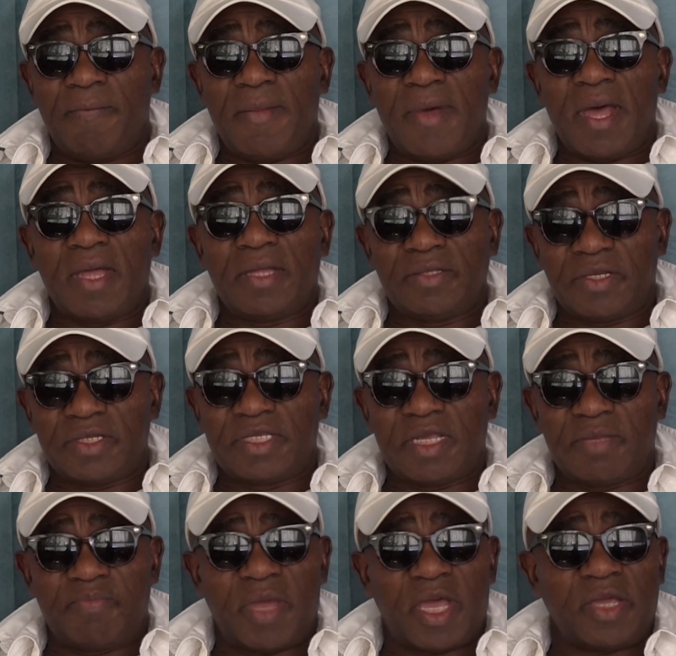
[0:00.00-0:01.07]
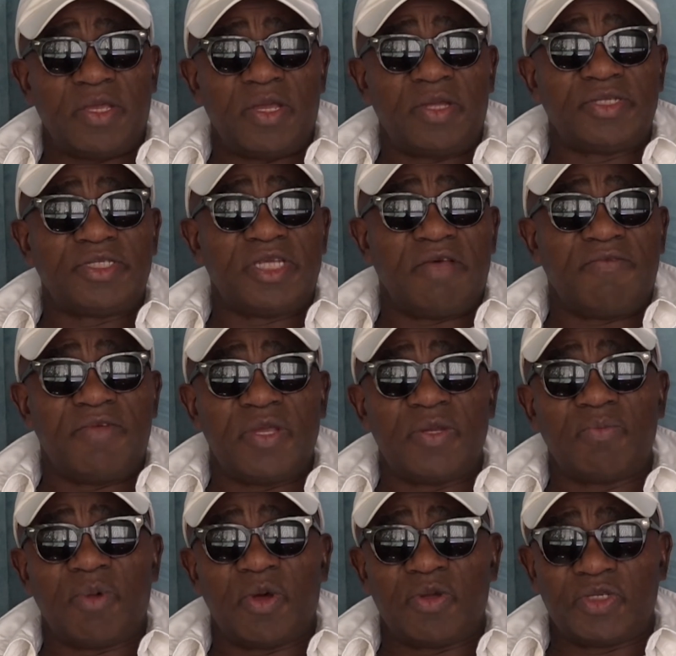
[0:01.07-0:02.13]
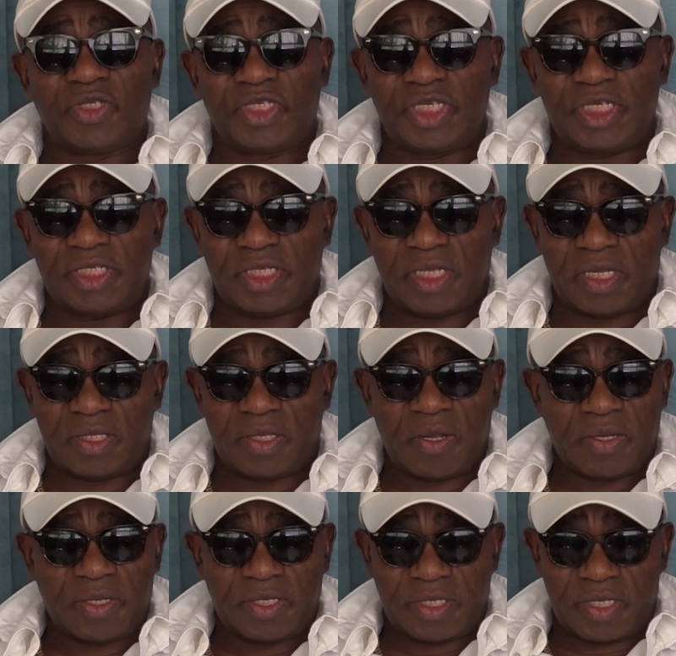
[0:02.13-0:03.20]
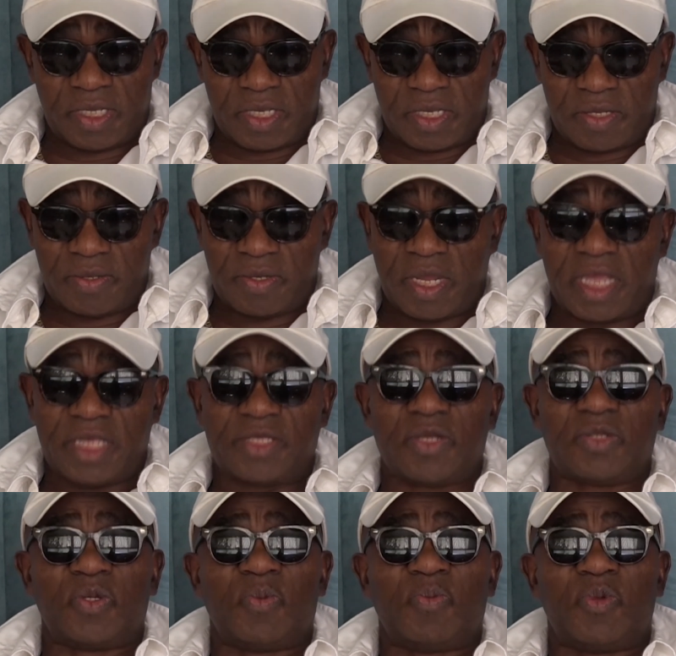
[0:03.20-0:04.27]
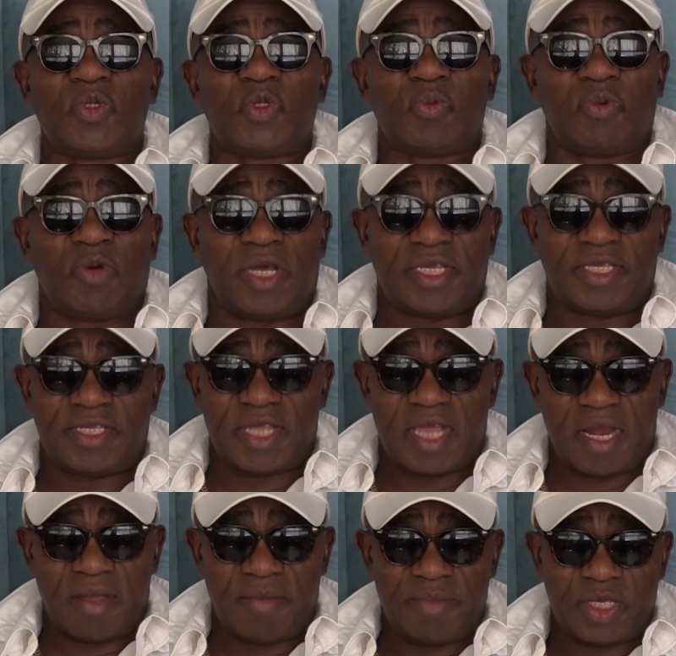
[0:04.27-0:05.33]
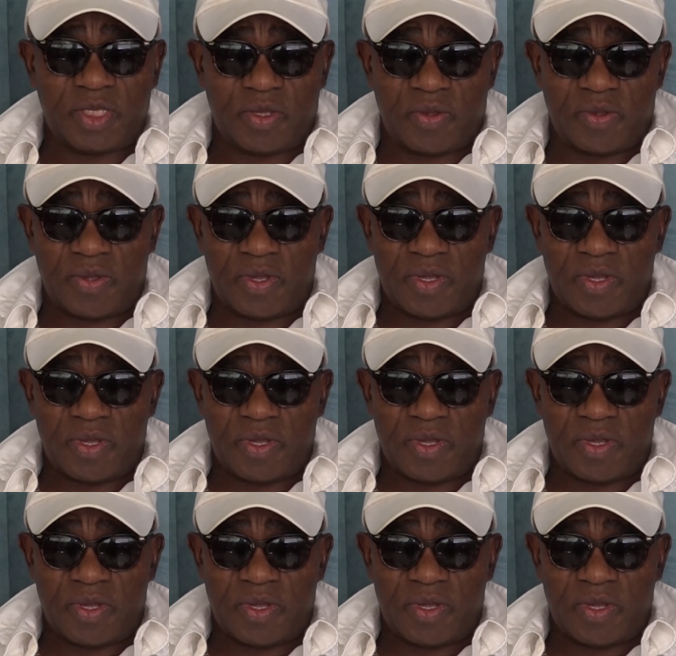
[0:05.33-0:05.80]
bah, dans cette période, j'avais une bronchite, donc une raison de plus pour rester à la maison.